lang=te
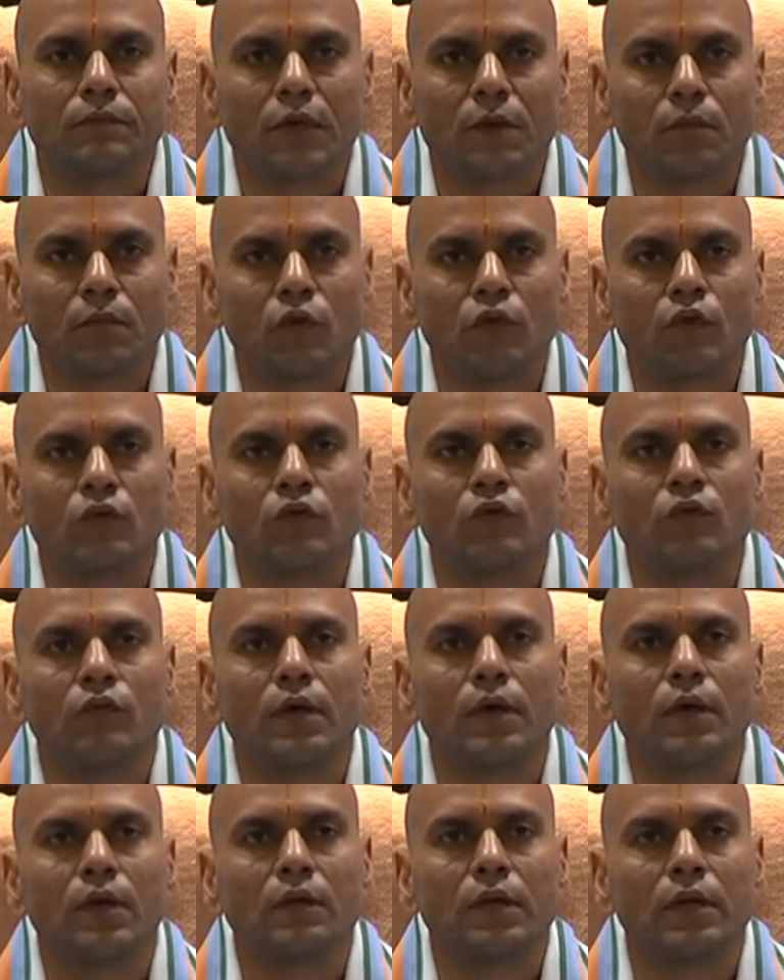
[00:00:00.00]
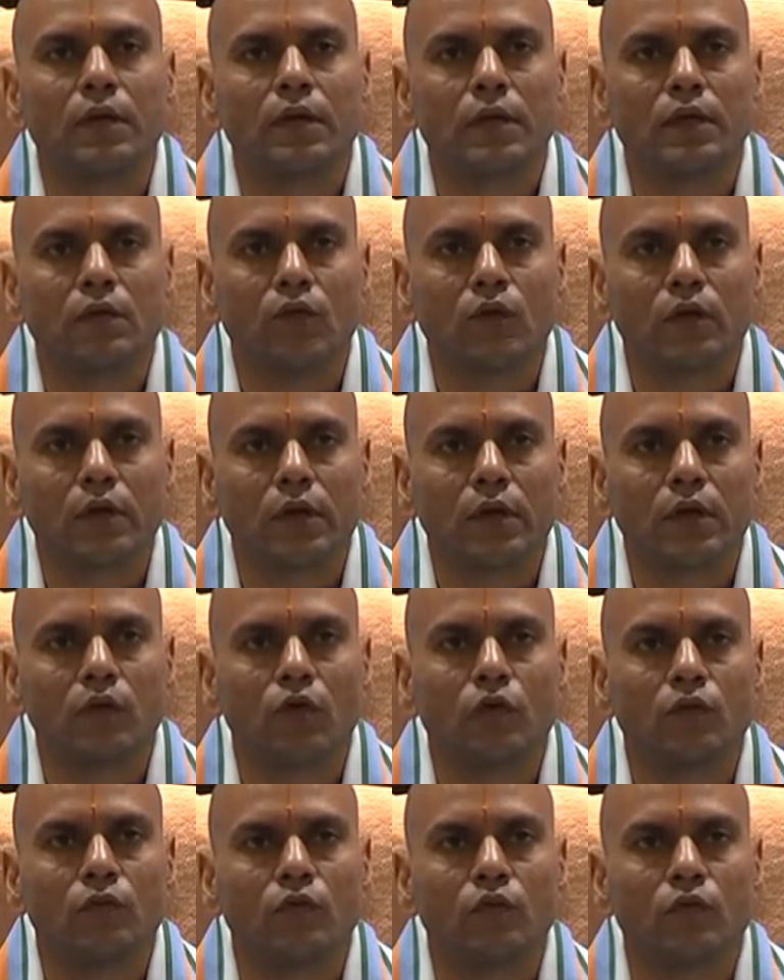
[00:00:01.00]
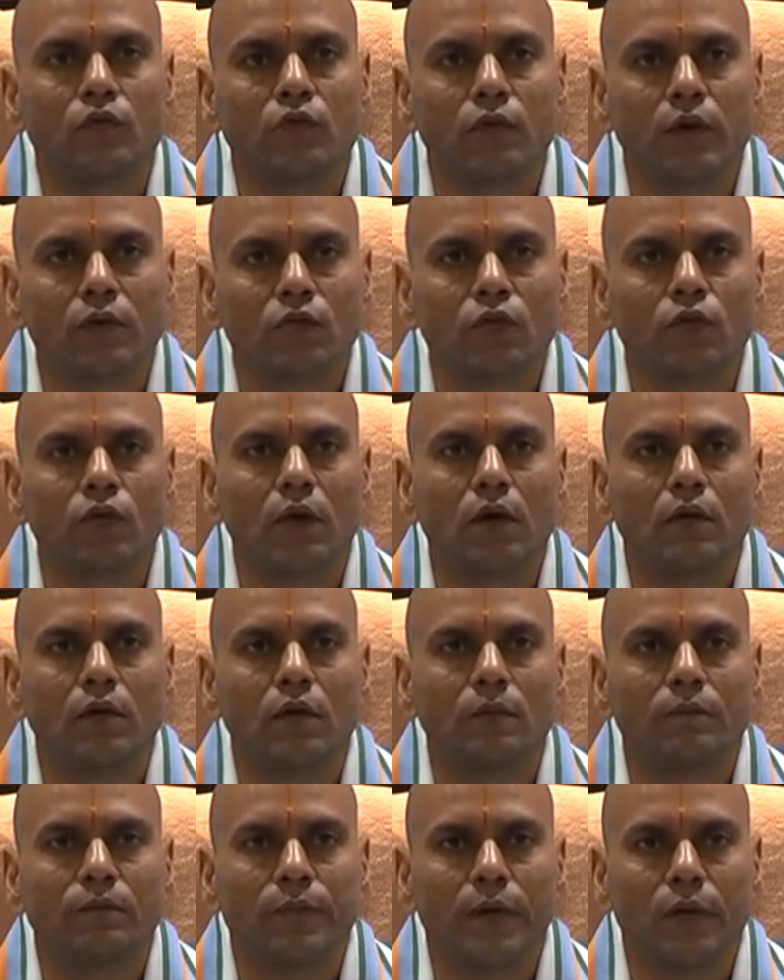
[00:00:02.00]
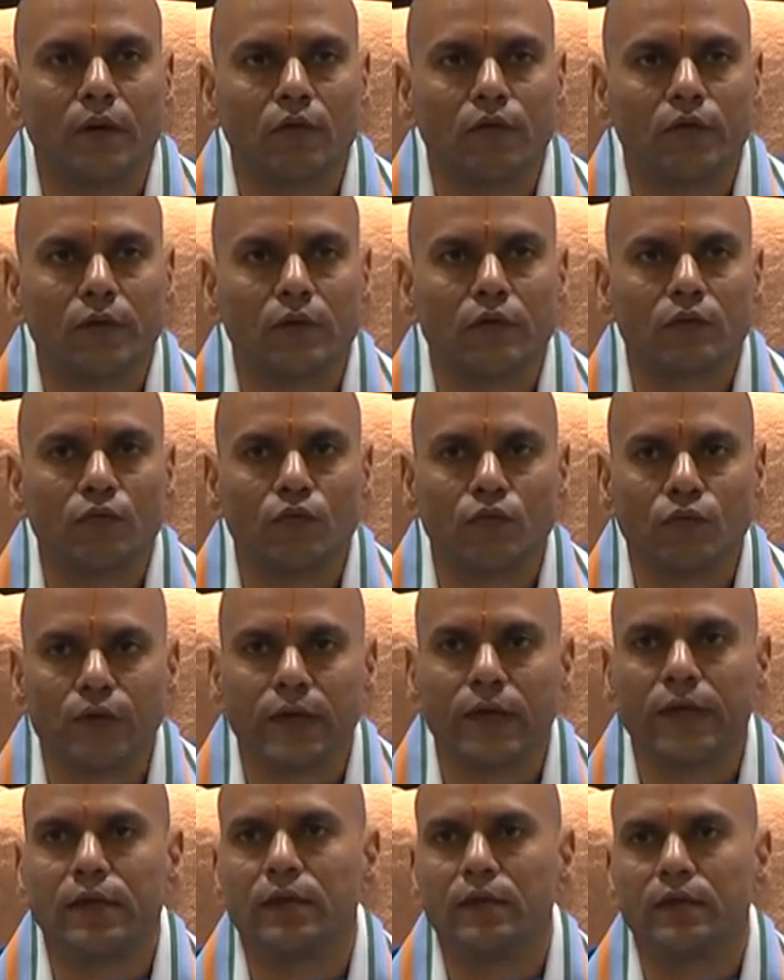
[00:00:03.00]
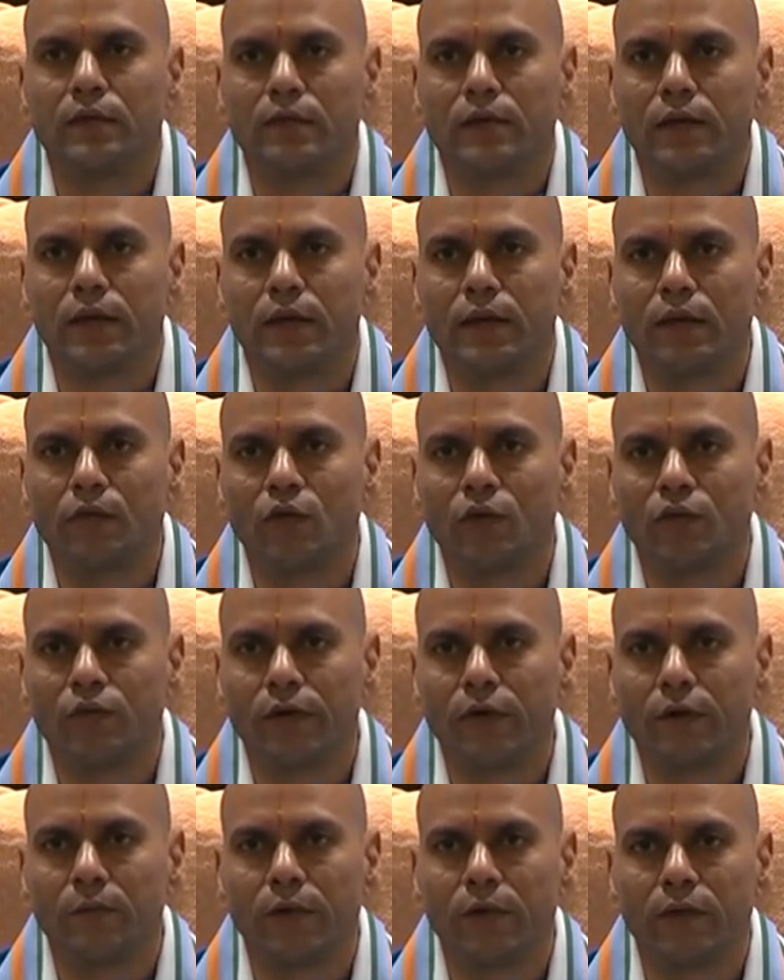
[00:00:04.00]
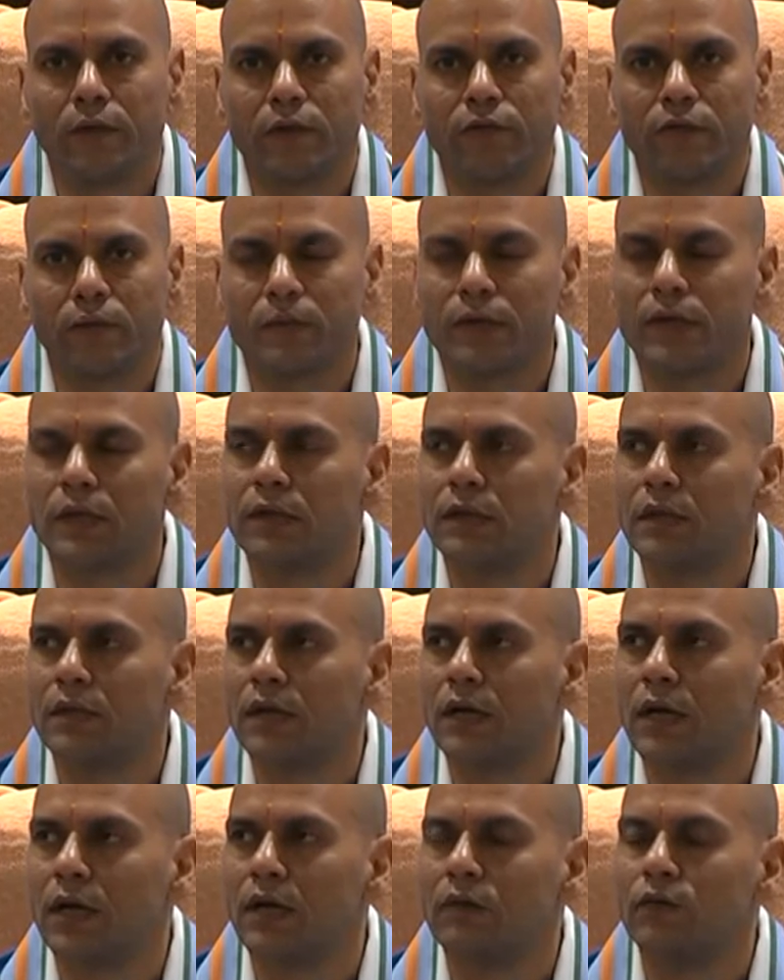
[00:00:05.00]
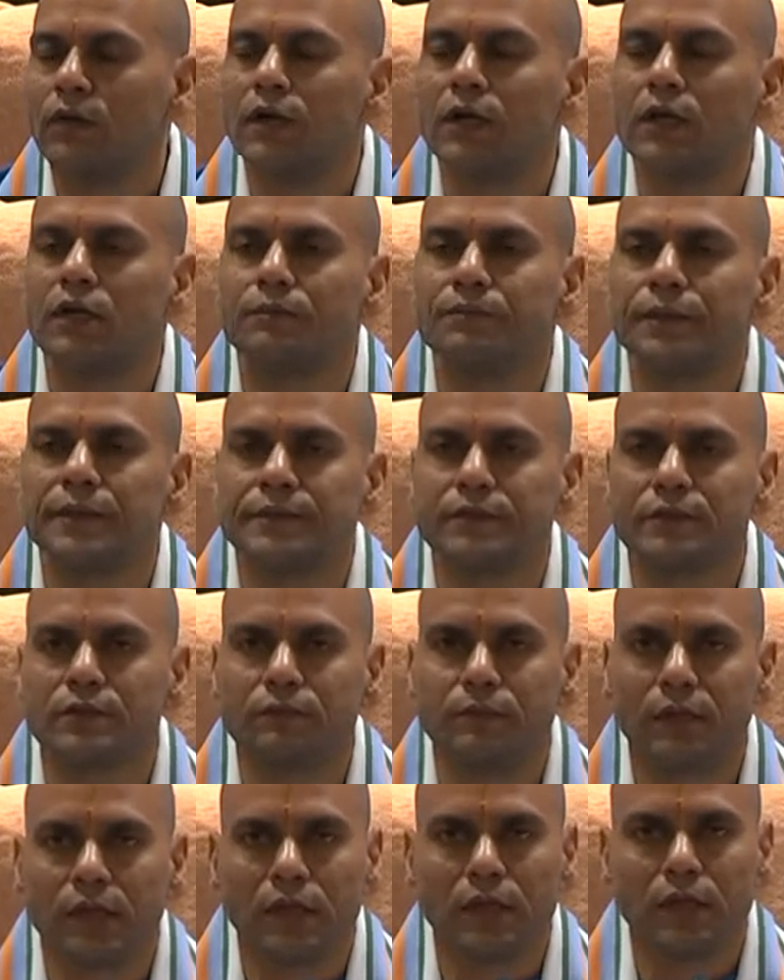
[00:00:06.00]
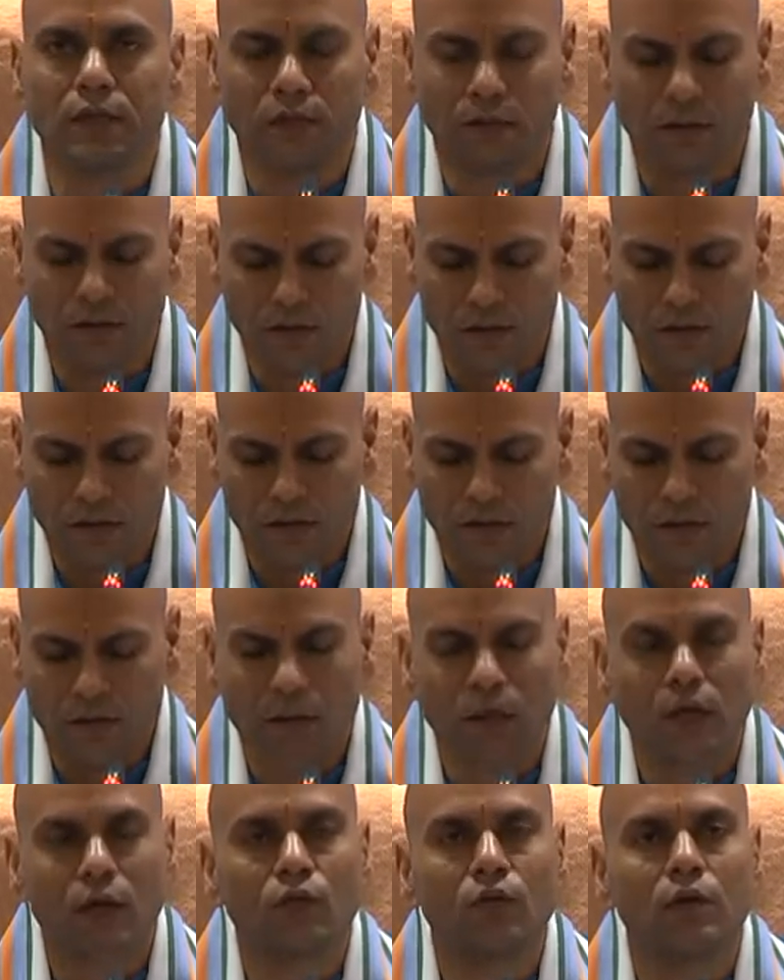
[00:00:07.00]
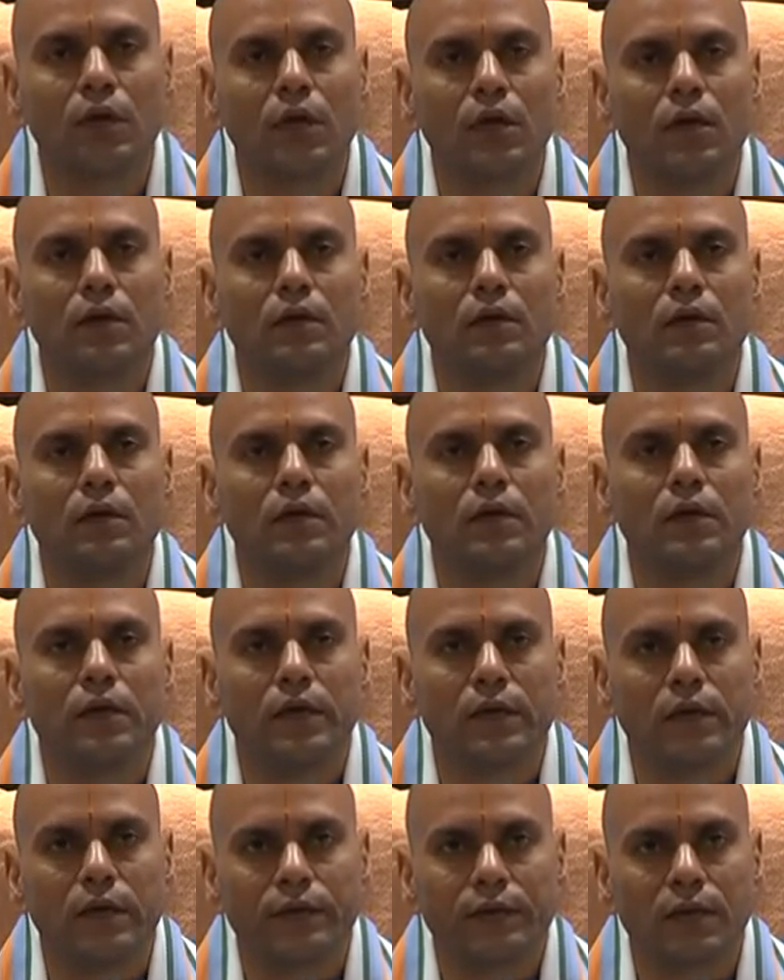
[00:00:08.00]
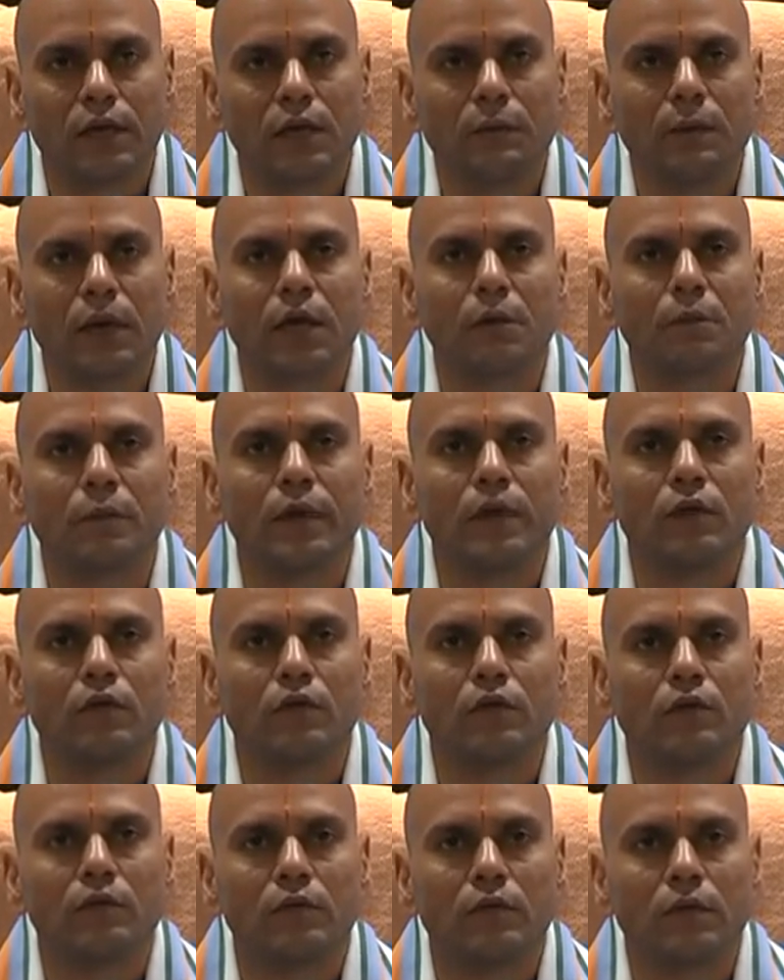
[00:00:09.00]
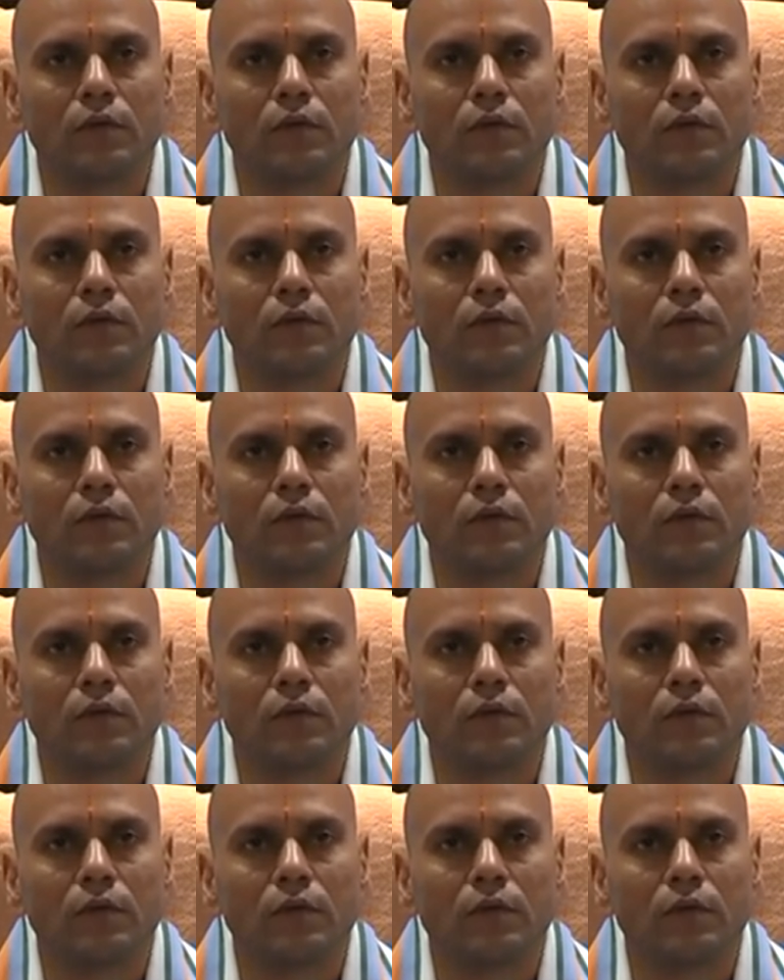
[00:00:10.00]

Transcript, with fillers: బ్రహ్మోత్సవాలు కంటే ఒకటి రెండు రోజుల ముందు వరకు కూడా పనులు జరుగుతూ ఉంటాయి అనేది ఒక ఫీడ్బ్యాక్ ఇవ్వడం జరిగింది అటువంటి పరిస్థితి మళ్ళీ రాకుండా ఇంజనీరింగ్ డిపార్ట్మెంటు